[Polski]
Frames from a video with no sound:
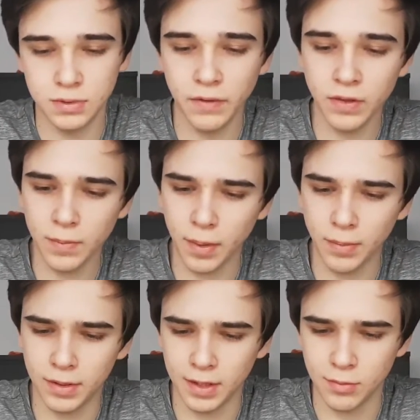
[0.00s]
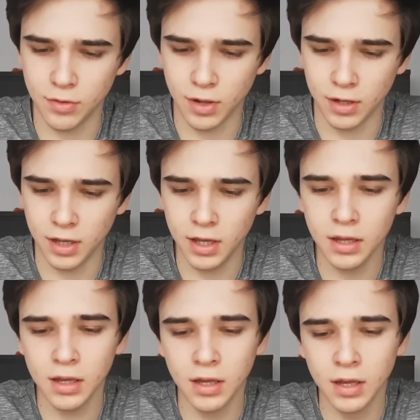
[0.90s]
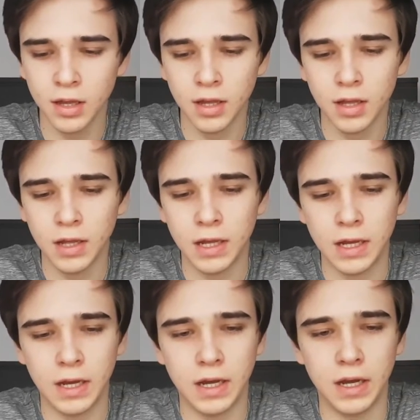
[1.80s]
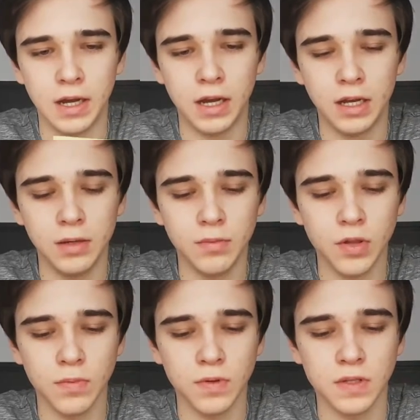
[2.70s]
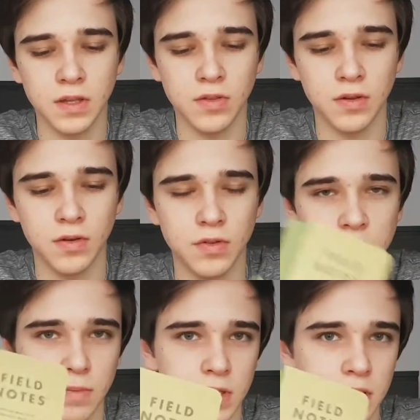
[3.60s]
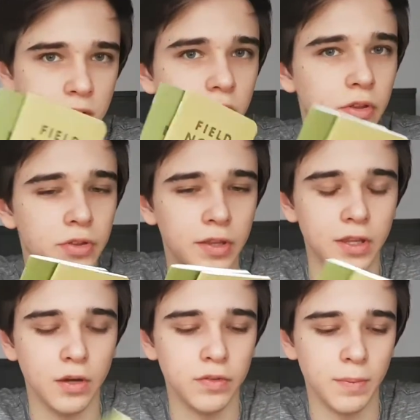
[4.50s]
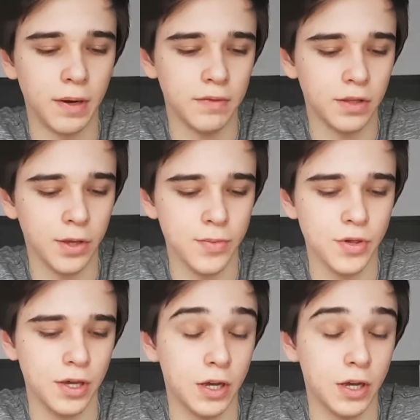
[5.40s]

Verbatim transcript: nawet nie pamiętam już jakiej. A, I muszę przyznać, że korzystam się z notatników naprawdę dobrze.